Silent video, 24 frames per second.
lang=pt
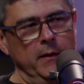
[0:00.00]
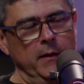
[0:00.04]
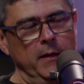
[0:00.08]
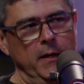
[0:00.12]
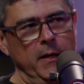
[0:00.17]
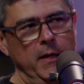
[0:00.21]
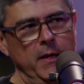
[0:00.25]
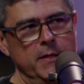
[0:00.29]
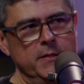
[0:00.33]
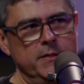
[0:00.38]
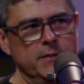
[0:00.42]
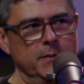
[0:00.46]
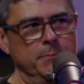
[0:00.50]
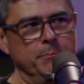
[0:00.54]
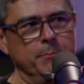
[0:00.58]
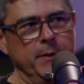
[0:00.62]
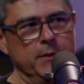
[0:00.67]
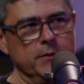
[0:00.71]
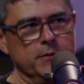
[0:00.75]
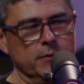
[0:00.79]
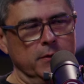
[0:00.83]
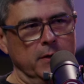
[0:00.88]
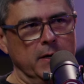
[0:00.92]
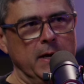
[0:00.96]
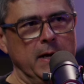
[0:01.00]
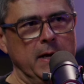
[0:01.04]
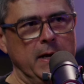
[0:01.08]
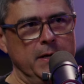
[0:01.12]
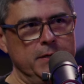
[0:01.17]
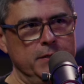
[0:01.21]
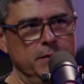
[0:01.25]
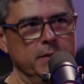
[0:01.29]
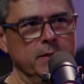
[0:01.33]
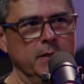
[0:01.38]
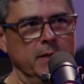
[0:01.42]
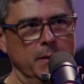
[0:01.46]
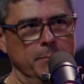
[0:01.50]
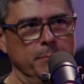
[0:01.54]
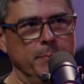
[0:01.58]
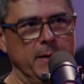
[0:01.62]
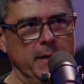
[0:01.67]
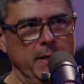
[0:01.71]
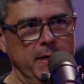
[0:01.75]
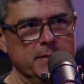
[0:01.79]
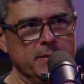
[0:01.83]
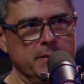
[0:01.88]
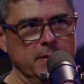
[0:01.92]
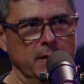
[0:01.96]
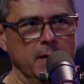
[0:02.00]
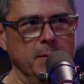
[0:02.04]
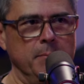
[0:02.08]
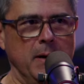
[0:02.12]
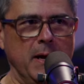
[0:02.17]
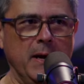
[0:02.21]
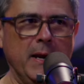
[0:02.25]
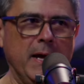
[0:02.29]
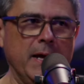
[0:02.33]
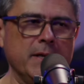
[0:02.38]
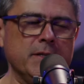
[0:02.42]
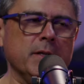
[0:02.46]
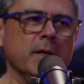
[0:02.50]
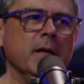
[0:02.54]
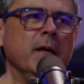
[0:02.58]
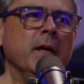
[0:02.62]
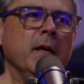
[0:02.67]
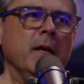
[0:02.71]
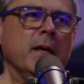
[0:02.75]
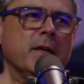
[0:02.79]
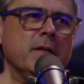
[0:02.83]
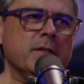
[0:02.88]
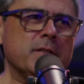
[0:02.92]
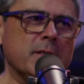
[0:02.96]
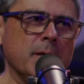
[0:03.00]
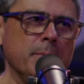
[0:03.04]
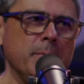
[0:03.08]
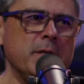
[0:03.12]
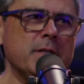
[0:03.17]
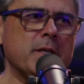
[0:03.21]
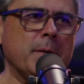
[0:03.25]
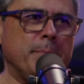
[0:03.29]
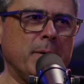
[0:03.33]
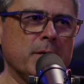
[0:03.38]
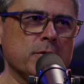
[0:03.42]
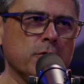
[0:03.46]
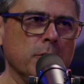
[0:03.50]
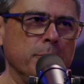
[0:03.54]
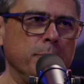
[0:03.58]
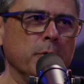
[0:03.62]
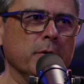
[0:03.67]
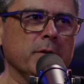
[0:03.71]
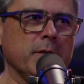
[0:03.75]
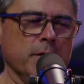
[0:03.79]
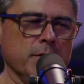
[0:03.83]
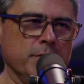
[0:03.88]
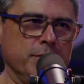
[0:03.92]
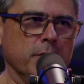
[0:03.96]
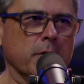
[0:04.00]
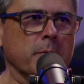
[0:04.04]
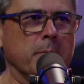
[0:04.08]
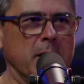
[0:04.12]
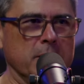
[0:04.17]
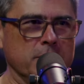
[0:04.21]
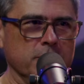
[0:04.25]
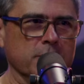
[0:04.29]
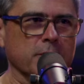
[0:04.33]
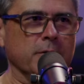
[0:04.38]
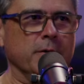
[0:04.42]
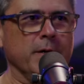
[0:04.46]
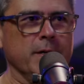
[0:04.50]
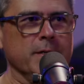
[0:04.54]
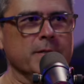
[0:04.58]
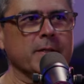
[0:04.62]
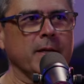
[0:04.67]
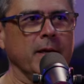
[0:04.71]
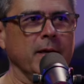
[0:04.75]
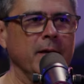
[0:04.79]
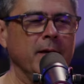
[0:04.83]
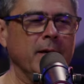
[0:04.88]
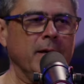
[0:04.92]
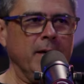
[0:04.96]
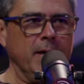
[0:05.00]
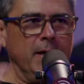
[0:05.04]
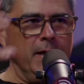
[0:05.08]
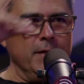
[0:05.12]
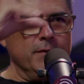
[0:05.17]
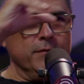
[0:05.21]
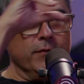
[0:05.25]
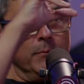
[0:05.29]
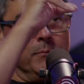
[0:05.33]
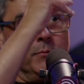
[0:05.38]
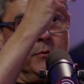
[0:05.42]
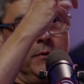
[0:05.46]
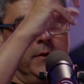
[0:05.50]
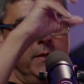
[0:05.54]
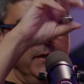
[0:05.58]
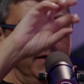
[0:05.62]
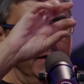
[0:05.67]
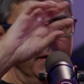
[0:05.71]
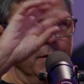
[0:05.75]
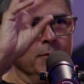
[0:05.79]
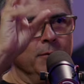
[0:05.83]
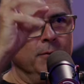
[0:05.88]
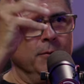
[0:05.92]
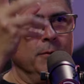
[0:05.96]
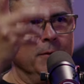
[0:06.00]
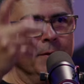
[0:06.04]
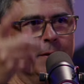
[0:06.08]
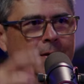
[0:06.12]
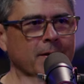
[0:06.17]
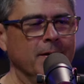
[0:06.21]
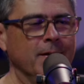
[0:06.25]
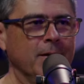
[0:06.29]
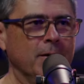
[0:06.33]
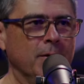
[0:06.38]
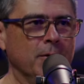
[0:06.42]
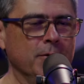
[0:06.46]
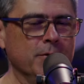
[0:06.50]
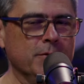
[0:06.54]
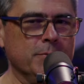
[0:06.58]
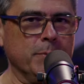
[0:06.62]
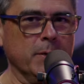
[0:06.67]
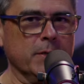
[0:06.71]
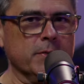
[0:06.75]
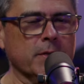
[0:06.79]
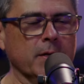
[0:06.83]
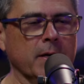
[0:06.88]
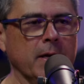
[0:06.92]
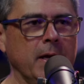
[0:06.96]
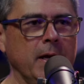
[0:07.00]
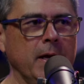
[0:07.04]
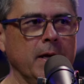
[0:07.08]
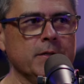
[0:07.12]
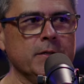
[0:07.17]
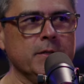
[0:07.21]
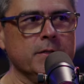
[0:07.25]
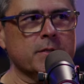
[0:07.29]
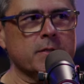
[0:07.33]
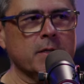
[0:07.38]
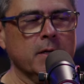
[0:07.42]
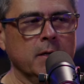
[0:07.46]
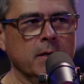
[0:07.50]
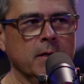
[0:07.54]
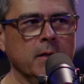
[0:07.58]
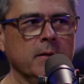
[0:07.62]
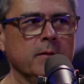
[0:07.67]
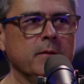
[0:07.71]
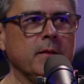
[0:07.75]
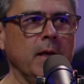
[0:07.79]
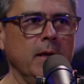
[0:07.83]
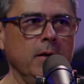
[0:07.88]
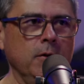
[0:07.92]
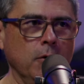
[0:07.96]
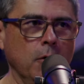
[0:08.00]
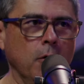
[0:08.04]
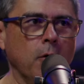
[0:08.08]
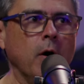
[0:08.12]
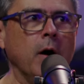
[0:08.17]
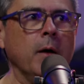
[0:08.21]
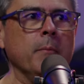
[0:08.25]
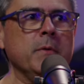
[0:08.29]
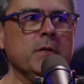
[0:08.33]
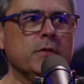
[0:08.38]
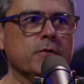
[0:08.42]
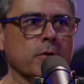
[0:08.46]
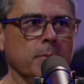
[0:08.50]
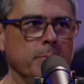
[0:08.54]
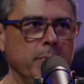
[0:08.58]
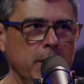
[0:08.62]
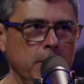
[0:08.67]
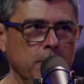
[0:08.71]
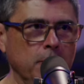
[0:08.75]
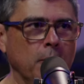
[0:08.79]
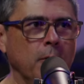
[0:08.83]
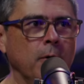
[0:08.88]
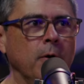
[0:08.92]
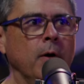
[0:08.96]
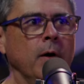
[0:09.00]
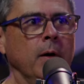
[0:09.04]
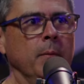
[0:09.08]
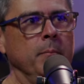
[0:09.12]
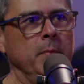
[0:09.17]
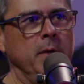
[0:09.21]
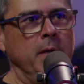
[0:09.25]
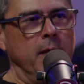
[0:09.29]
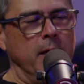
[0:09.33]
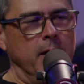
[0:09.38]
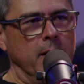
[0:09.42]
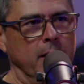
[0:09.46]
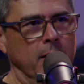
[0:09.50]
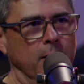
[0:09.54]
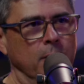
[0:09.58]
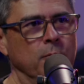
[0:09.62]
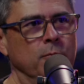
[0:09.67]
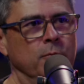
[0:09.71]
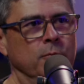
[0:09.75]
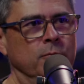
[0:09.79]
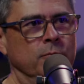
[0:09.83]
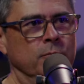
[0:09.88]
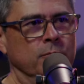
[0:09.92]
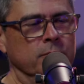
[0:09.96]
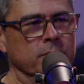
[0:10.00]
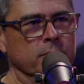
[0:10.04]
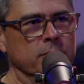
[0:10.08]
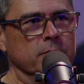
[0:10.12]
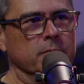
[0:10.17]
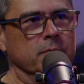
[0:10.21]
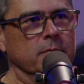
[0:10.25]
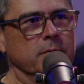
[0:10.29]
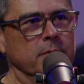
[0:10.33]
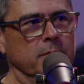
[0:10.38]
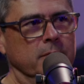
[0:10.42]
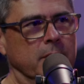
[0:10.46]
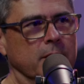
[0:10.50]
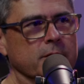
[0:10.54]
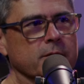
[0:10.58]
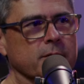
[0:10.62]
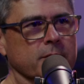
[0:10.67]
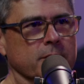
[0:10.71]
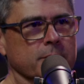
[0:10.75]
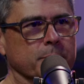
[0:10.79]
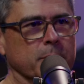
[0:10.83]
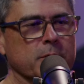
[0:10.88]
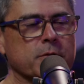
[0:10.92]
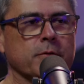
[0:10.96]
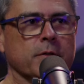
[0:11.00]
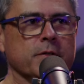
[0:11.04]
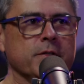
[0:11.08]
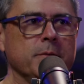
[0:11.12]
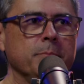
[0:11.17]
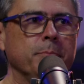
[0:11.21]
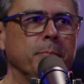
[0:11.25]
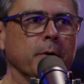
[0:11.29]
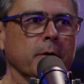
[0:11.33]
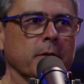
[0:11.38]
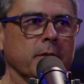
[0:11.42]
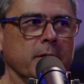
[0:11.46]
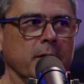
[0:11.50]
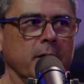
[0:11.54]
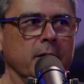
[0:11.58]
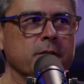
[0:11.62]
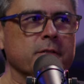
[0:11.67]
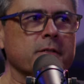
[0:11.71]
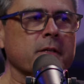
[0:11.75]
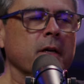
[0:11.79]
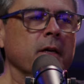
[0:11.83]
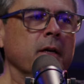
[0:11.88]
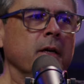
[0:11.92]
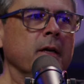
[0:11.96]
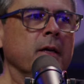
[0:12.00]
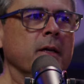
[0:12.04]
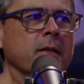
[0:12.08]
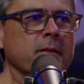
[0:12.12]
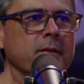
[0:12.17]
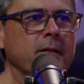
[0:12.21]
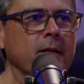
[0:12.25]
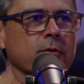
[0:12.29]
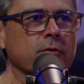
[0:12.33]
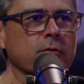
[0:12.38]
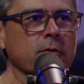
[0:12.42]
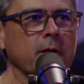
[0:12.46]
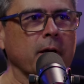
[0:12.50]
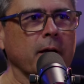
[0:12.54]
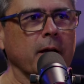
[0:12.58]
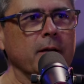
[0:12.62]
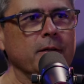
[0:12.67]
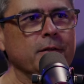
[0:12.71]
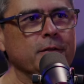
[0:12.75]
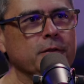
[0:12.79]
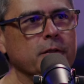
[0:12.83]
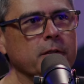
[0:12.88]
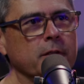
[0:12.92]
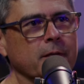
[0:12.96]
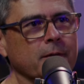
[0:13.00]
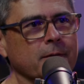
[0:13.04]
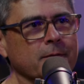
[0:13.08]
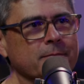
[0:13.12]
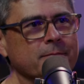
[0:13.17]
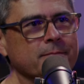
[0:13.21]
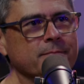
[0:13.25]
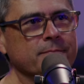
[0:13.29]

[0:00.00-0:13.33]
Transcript: esse personagem que aparece na embalagem, que também já passou por transformações, né? Eles vão mudando os Bom. personagens. Tem nome, sobrenome, era um dessas pessoas importantes dentro da religião.